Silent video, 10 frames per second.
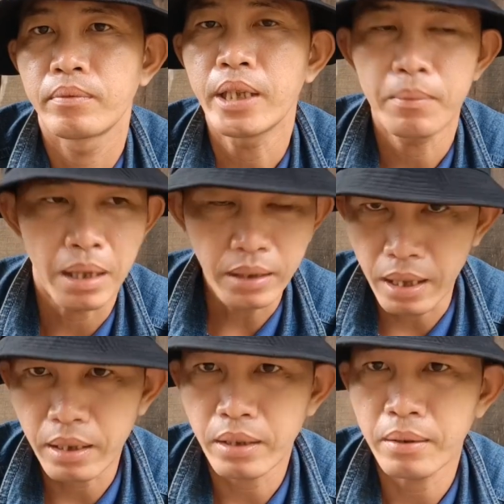riêng bản
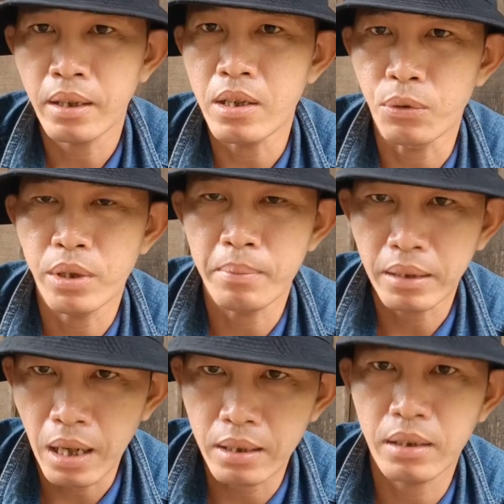thân thí dụ như
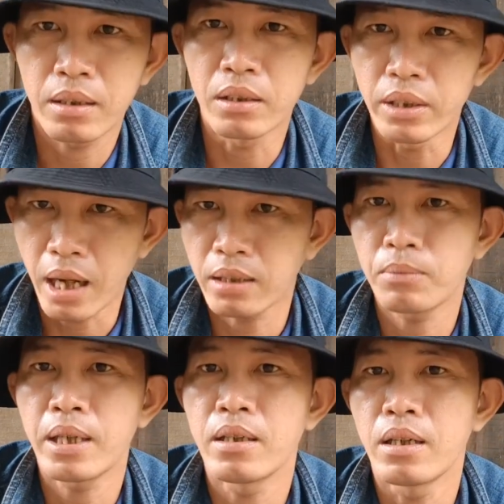bản thân người thân
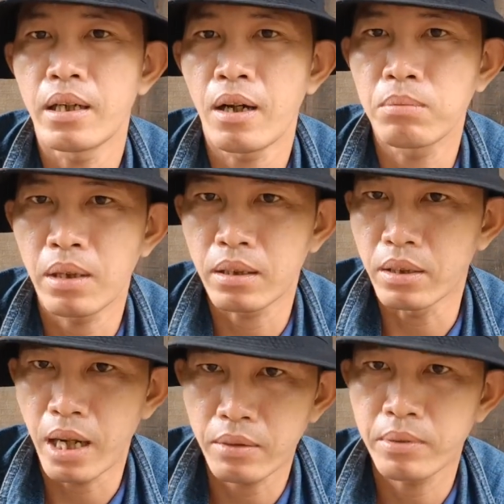trong gia đình ông là
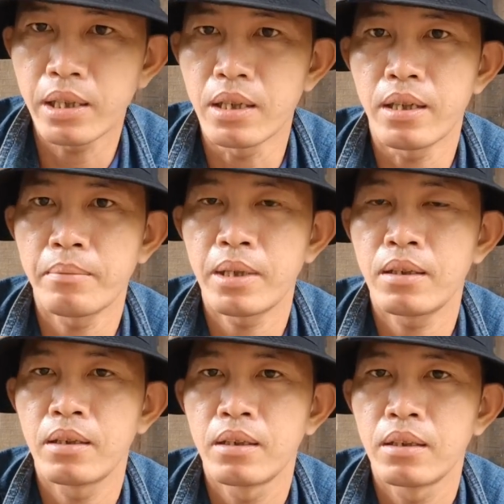người thân trong gia đình em đi
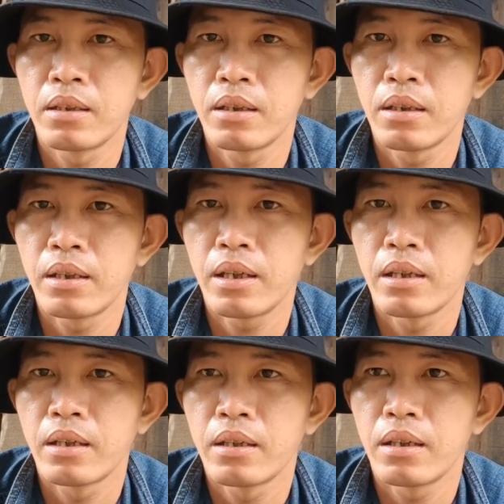
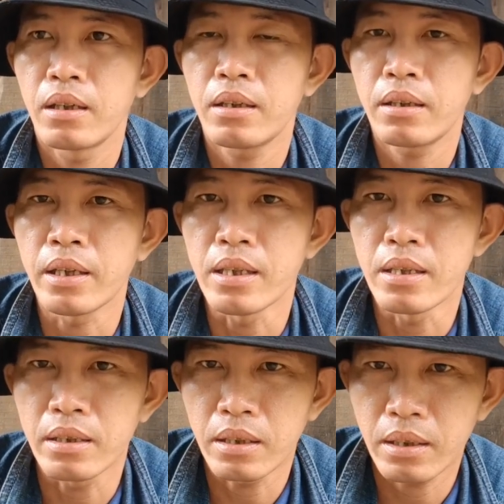đó,
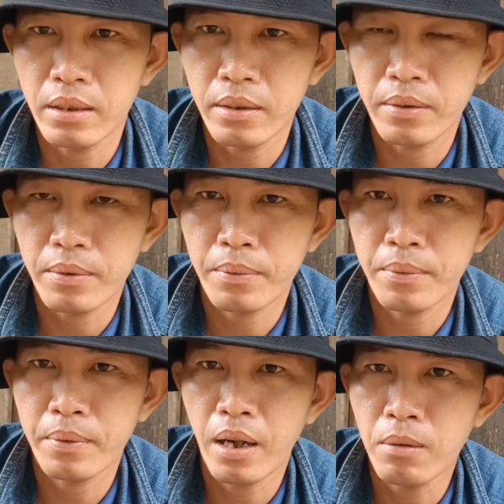thì
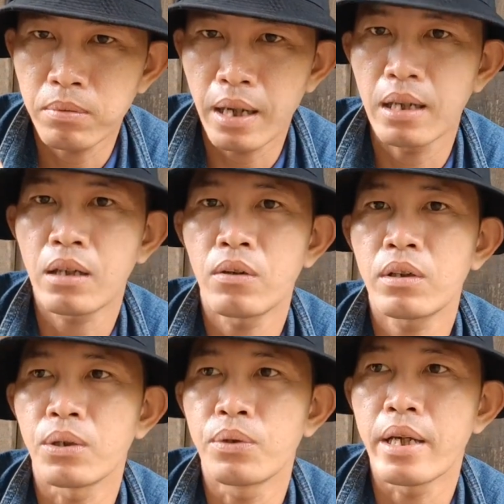ông đã
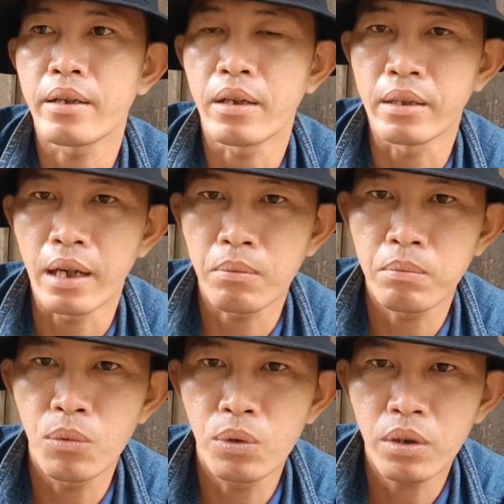có tuổi vậy rồi
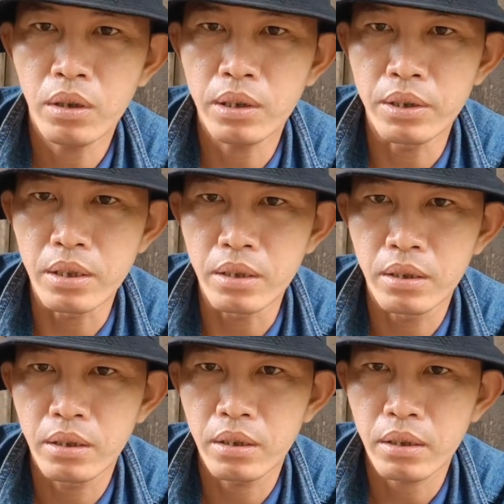ông muốn có người
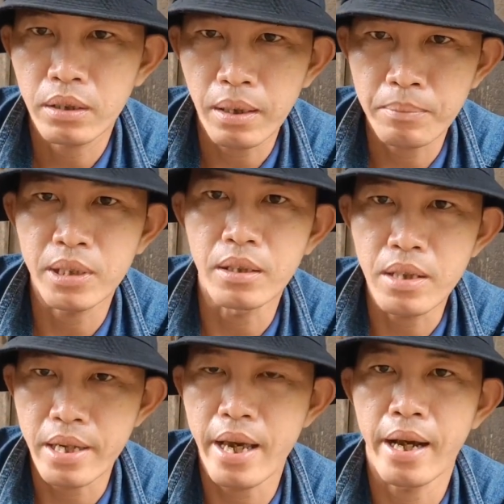tâm
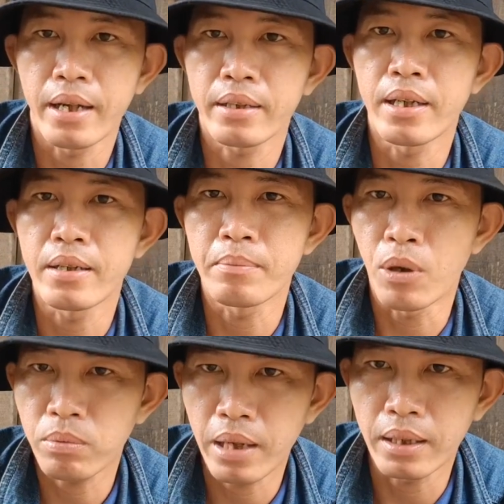sự về già thì
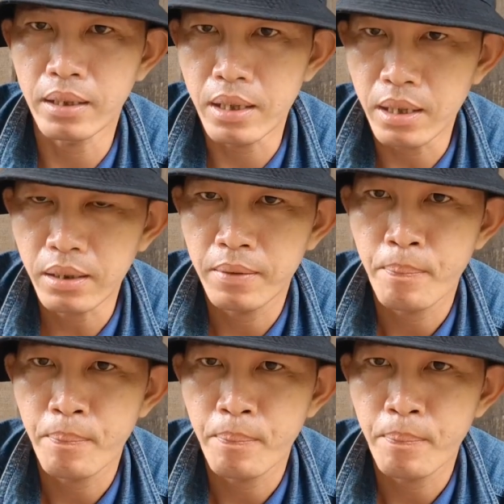một lần duy nhất